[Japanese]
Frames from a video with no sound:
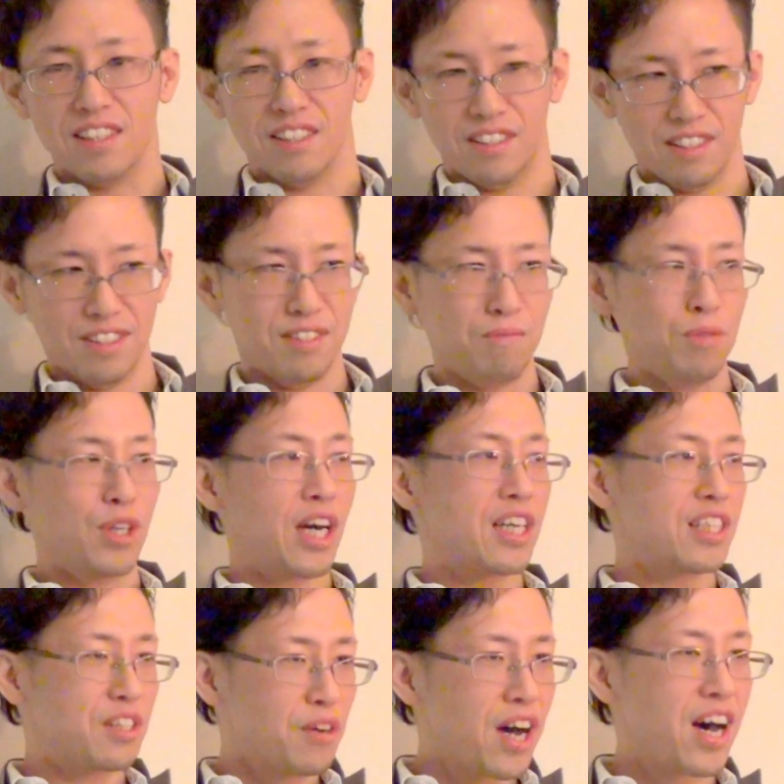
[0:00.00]
うん、
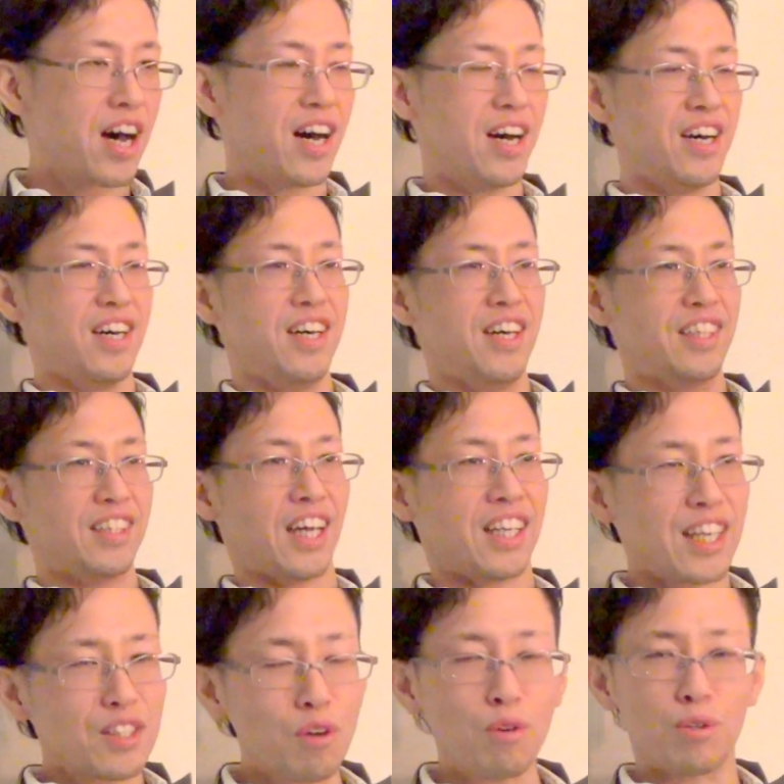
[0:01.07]
昔は
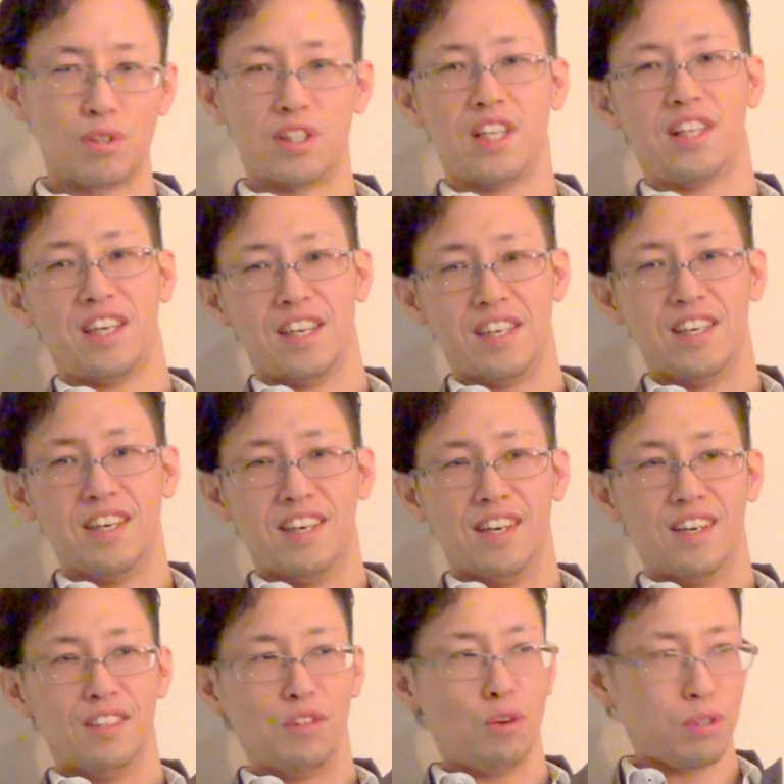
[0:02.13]
正そうとしてた、
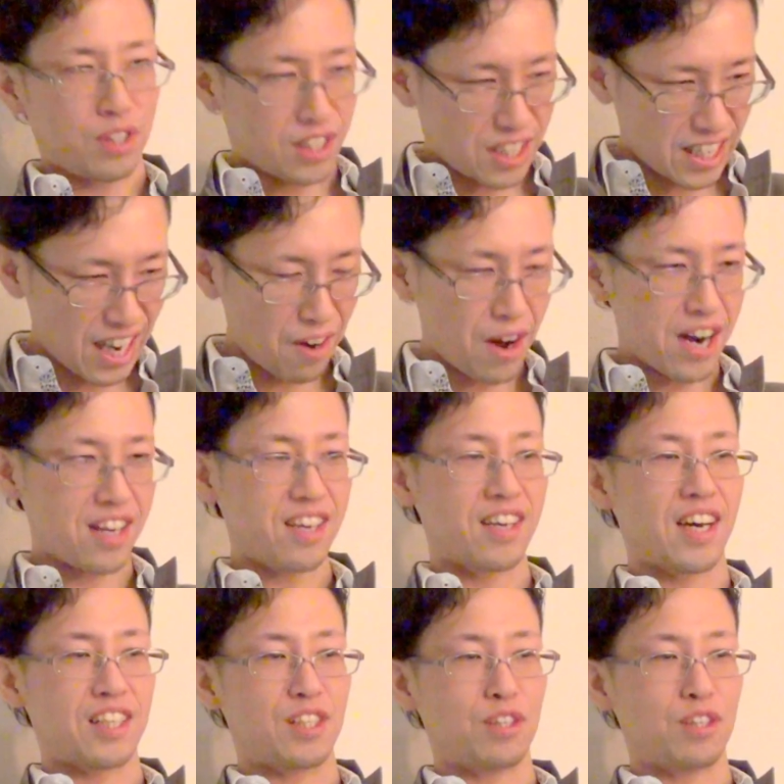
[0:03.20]
どっちが悪いんか